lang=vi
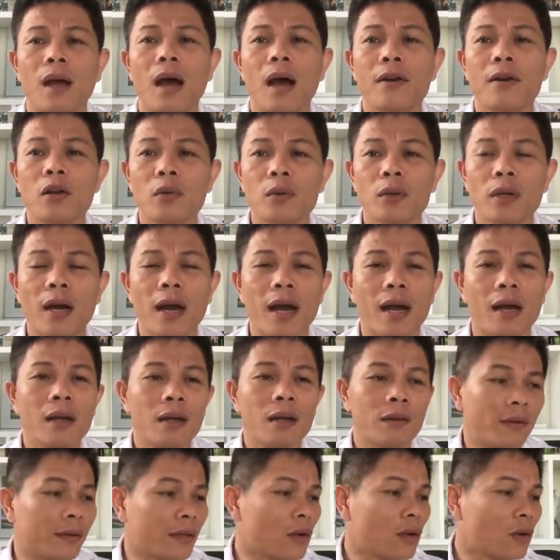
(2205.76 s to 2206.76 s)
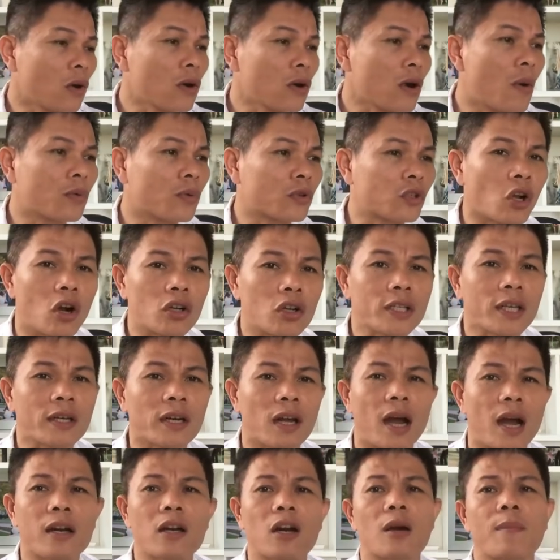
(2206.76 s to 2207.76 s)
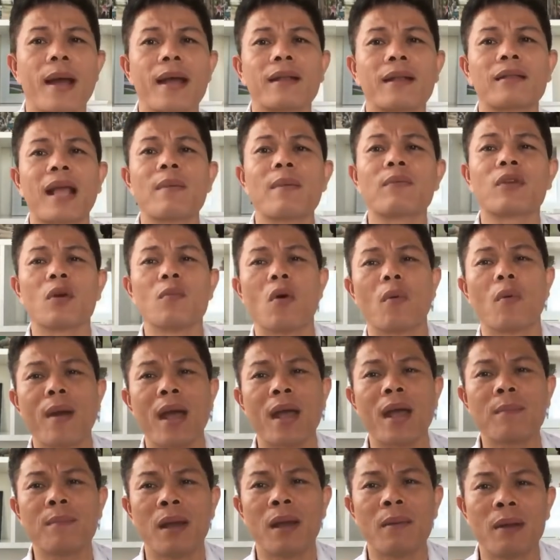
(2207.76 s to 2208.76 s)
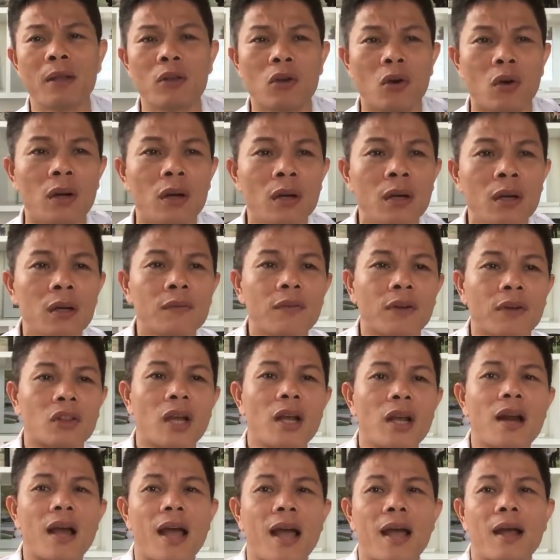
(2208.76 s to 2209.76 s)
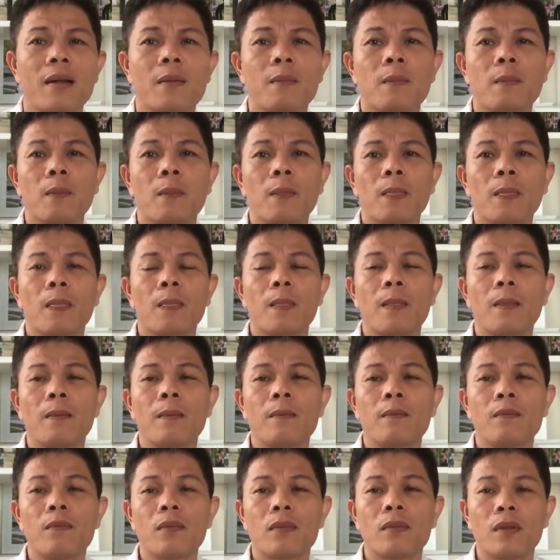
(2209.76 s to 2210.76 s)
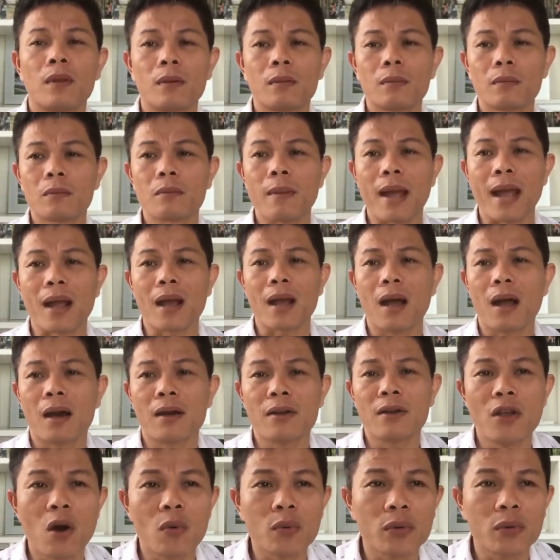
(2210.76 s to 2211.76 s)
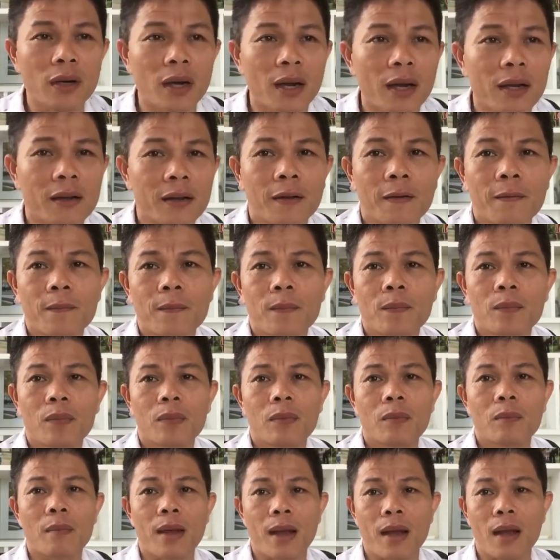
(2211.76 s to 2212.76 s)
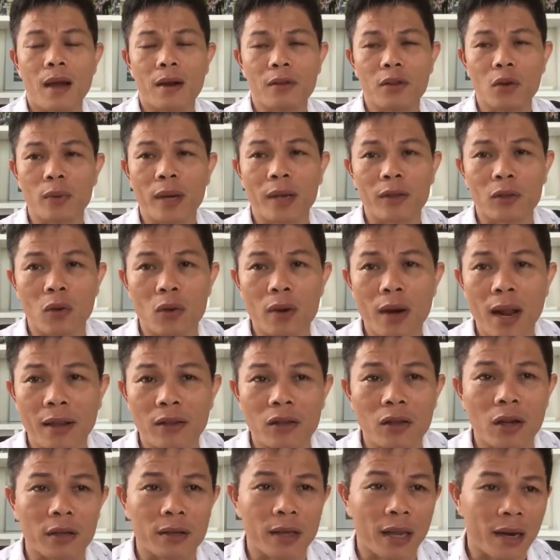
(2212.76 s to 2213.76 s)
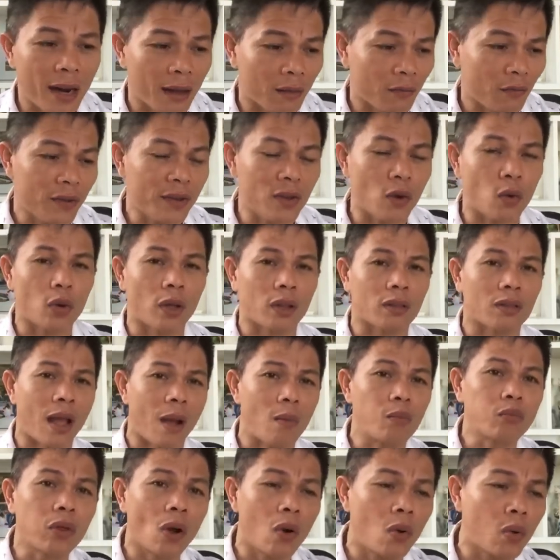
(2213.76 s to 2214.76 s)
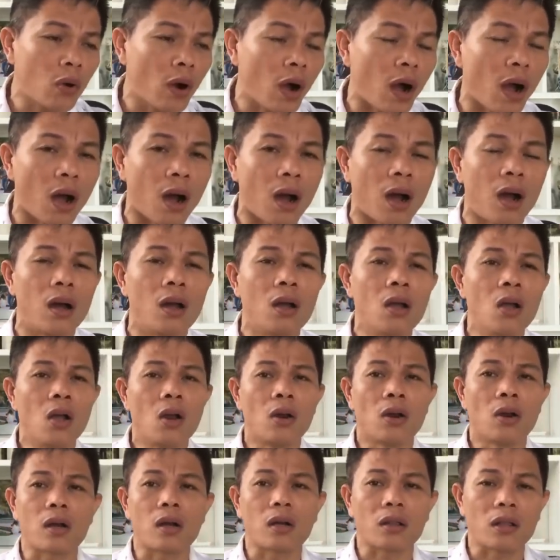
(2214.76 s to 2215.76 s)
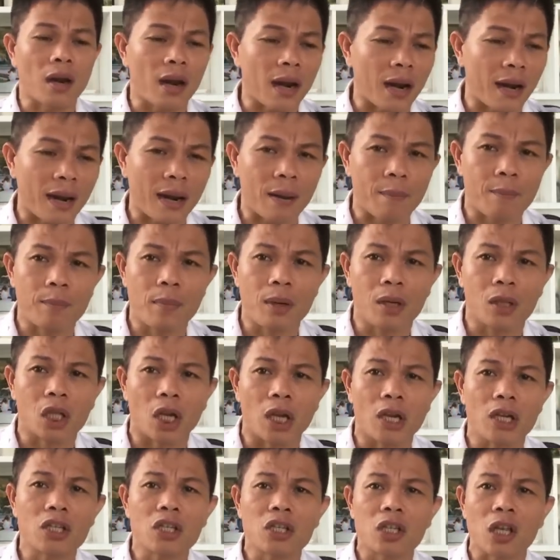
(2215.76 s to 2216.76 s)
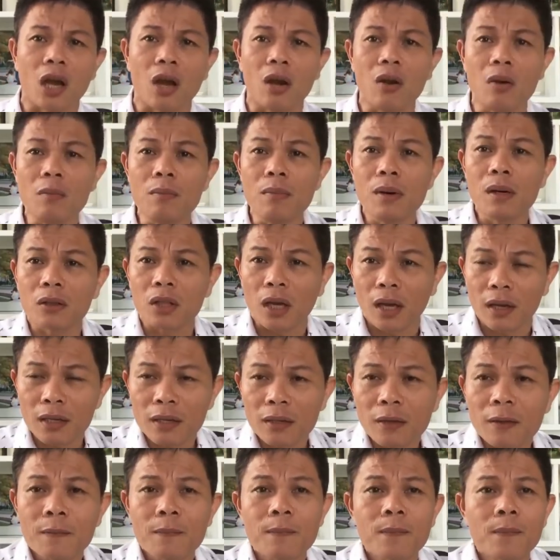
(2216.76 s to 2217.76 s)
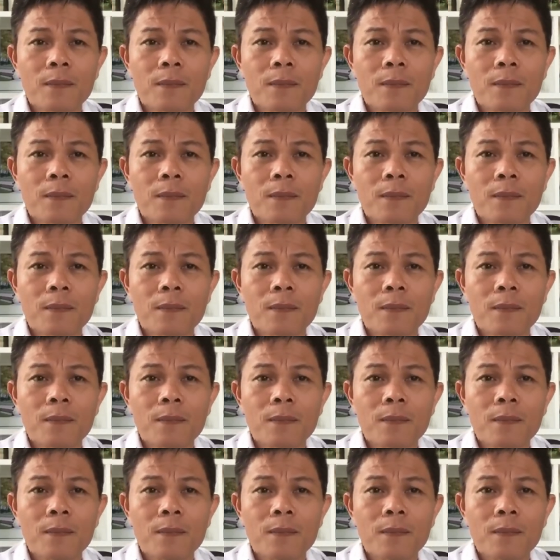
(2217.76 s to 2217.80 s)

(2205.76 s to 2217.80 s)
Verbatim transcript: hình dung chưa và chừng cuối cùng sổ xíu hết họ bán 8 triệu một mét mét vuông và thế là bạn hình dung chưa bạn hình dung ra chỗ này chưa vậy là ví dụ là tổng thu của họ nó có thể là 50 tỷ 60 tỷ